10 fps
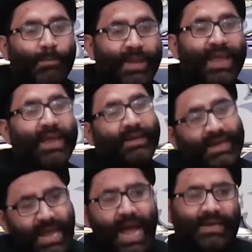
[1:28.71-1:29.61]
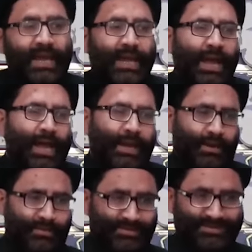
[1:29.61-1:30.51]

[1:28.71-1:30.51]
मेरी आंखें हैं